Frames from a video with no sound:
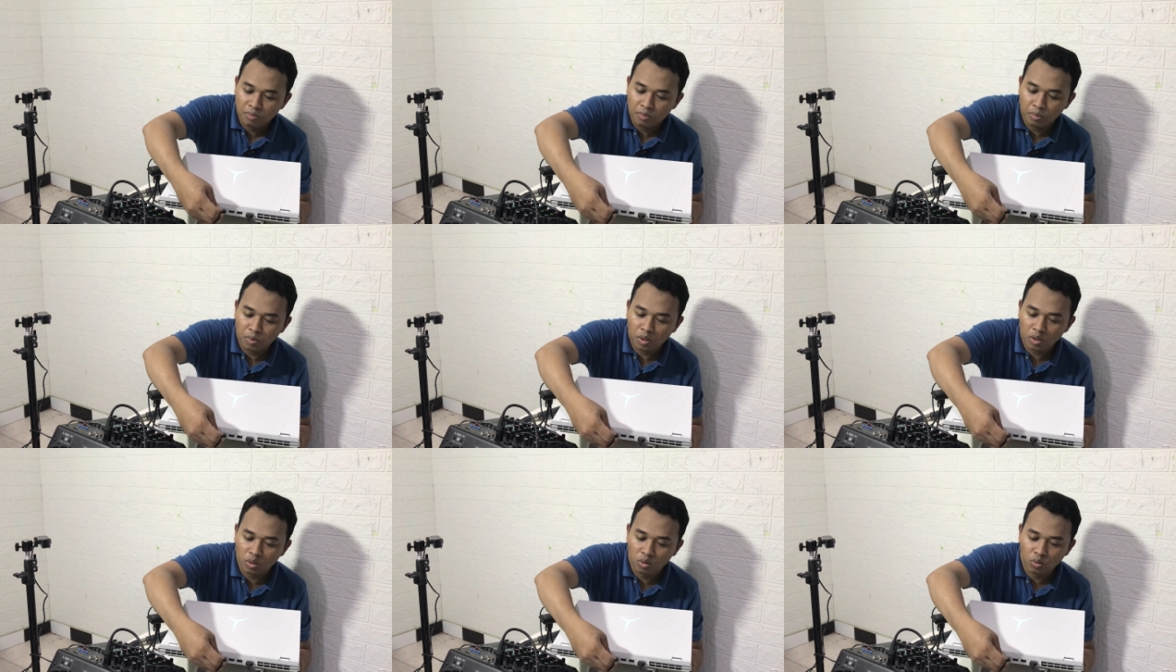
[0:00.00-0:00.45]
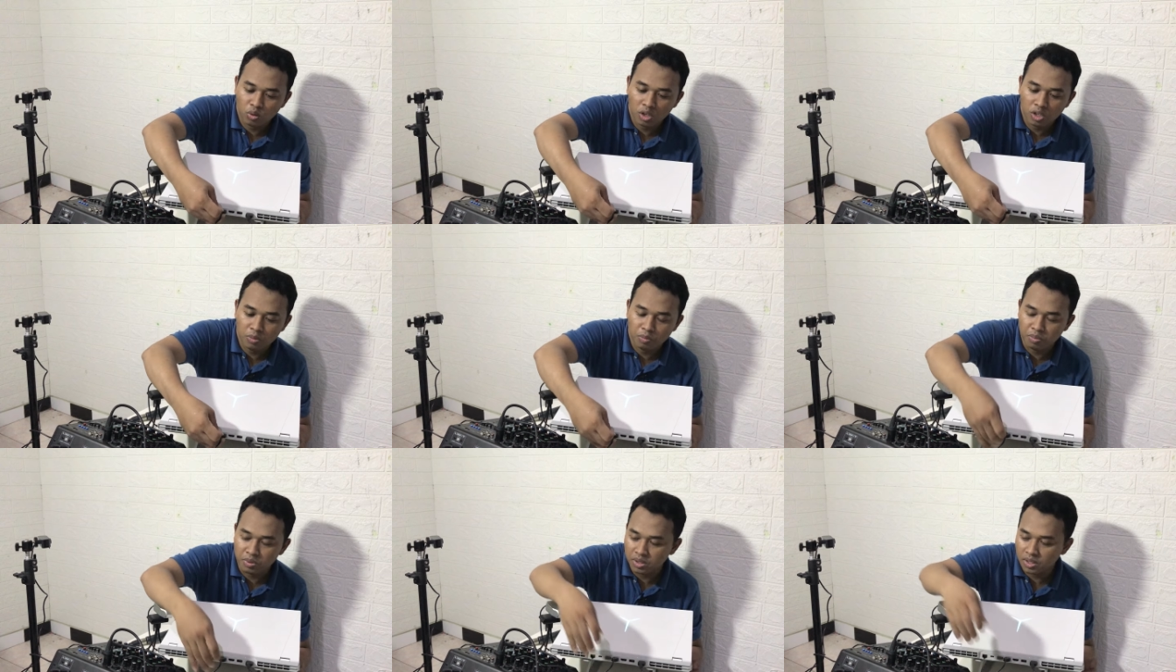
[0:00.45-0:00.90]
port
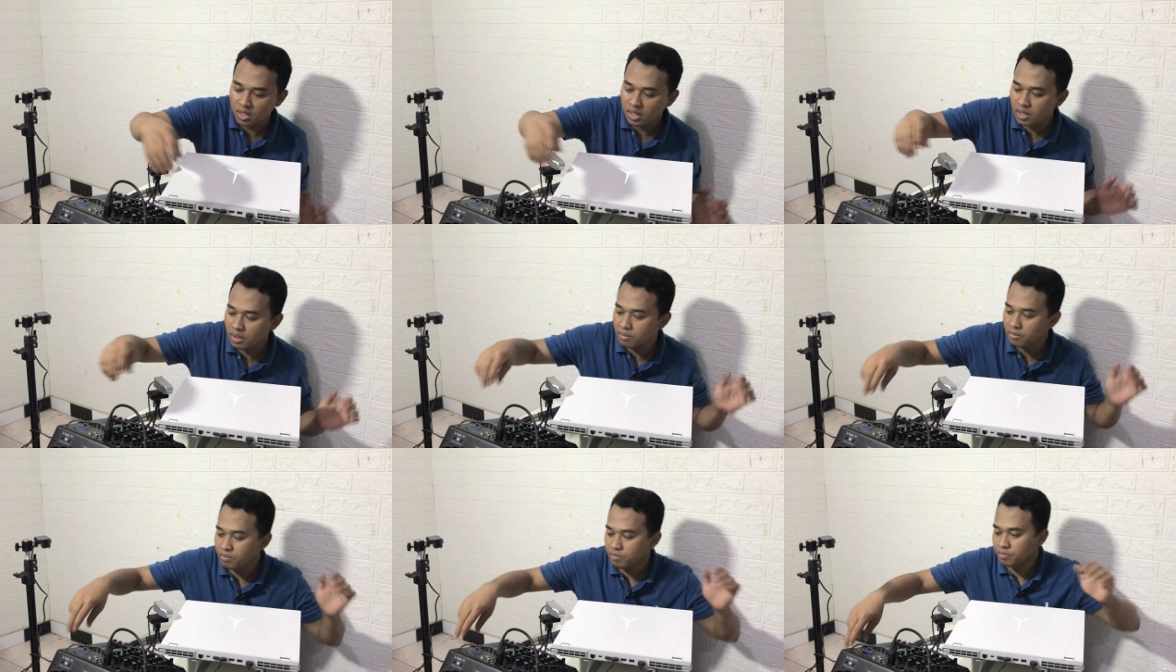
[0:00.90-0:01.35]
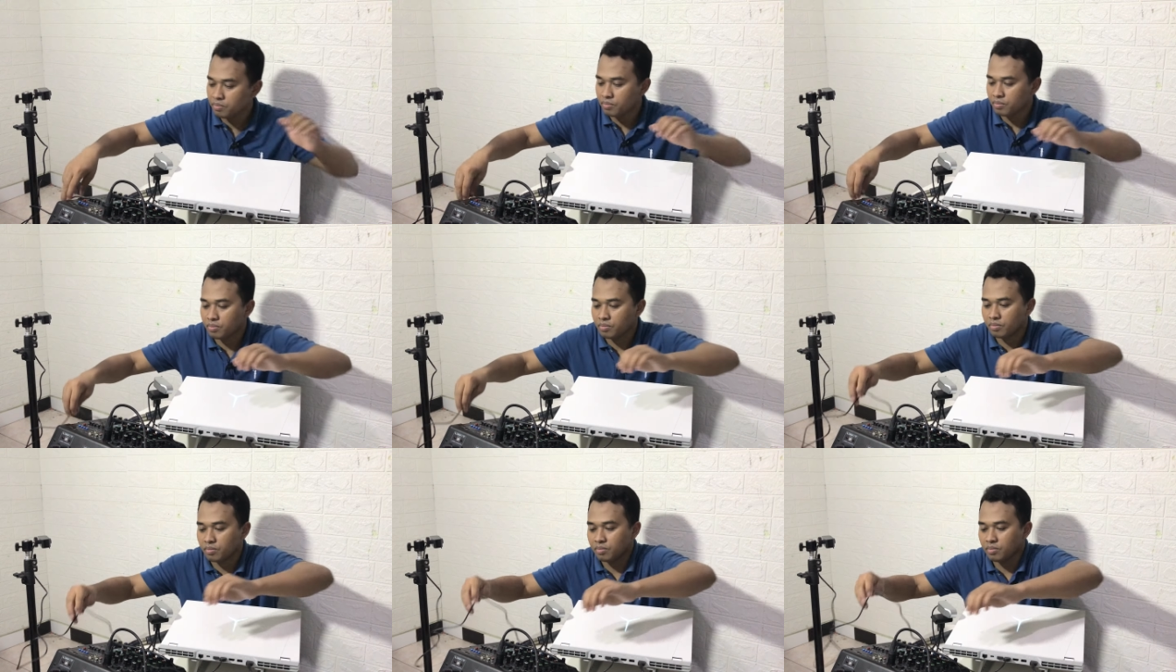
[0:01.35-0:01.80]
USB-nya
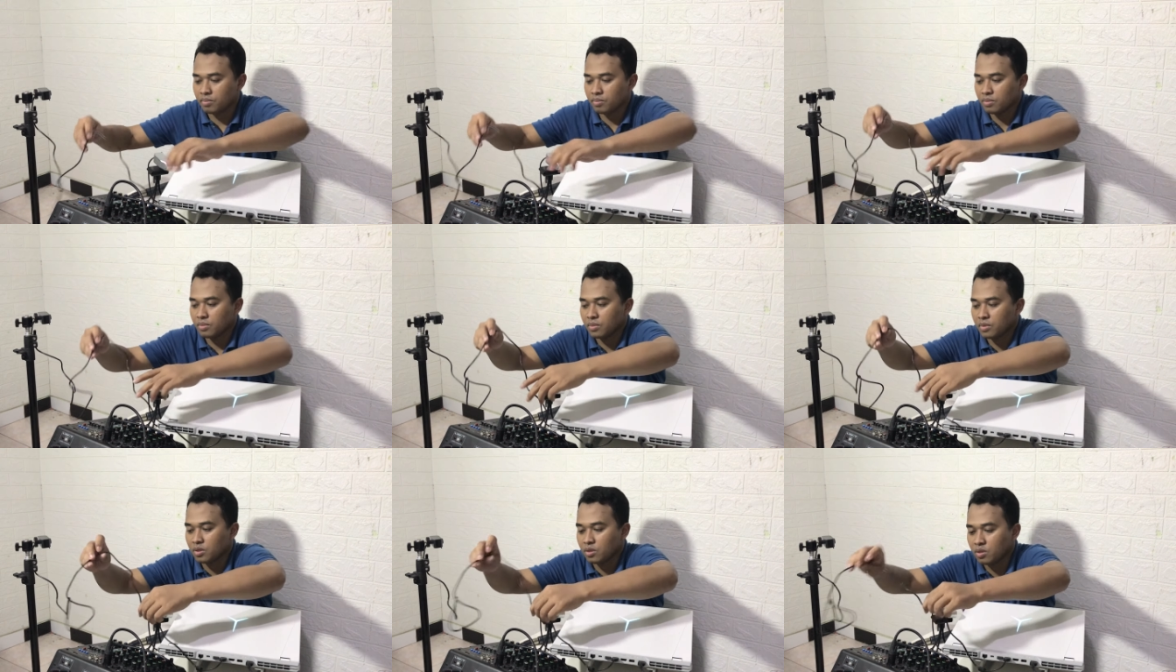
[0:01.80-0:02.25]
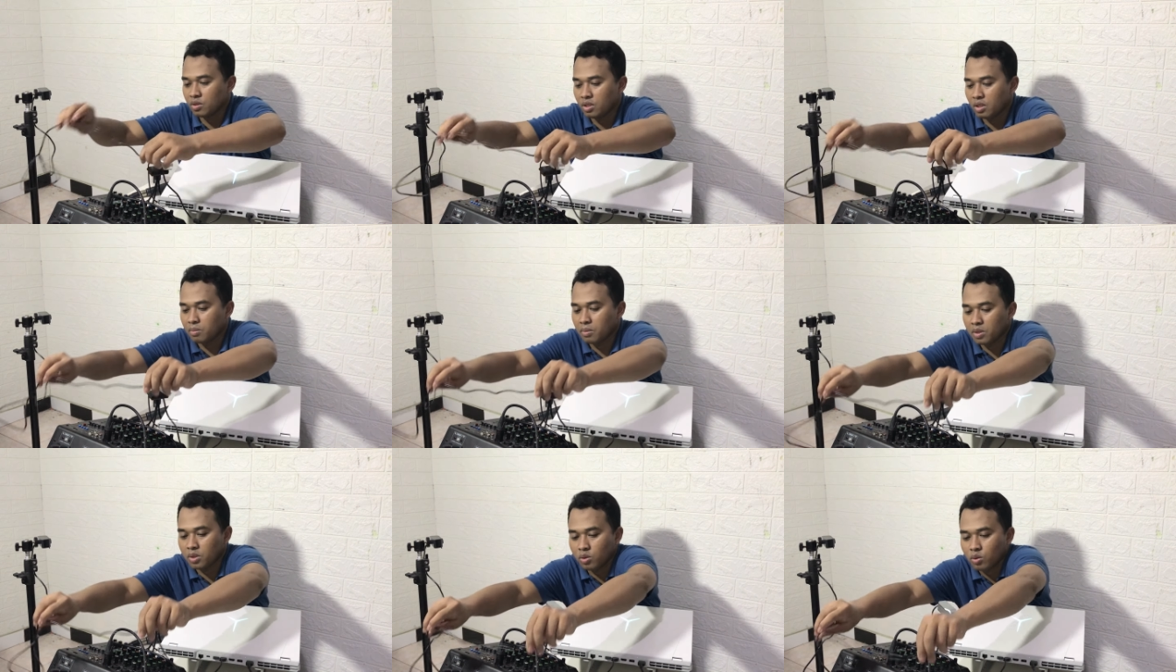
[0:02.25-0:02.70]

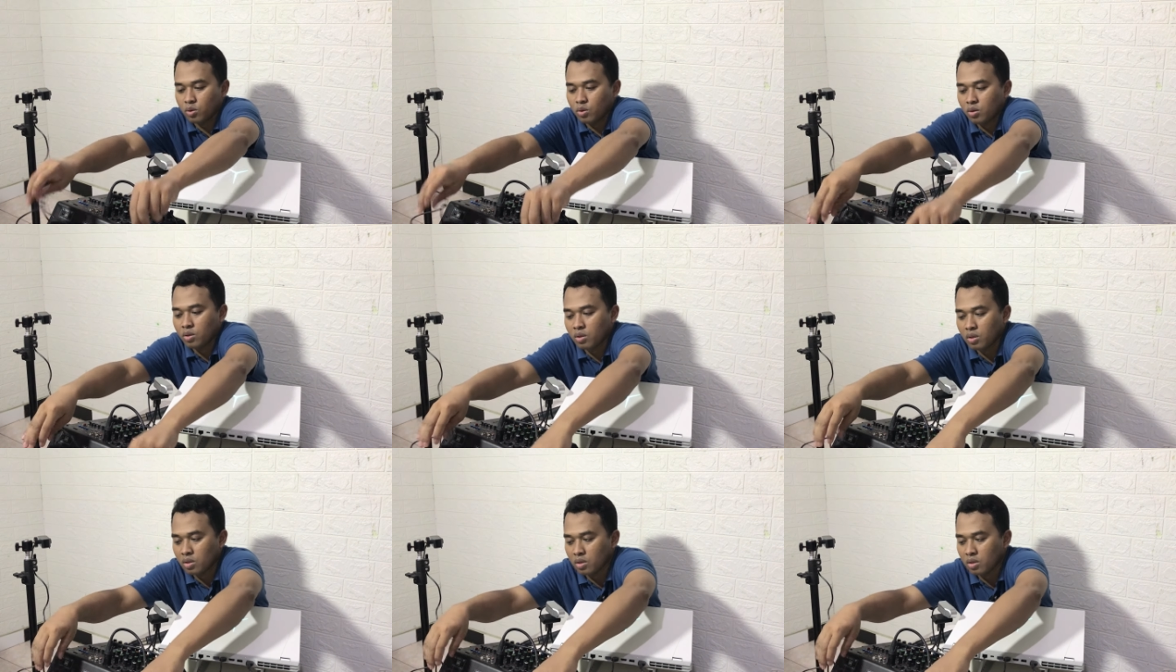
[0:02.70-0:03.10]
sudah masuk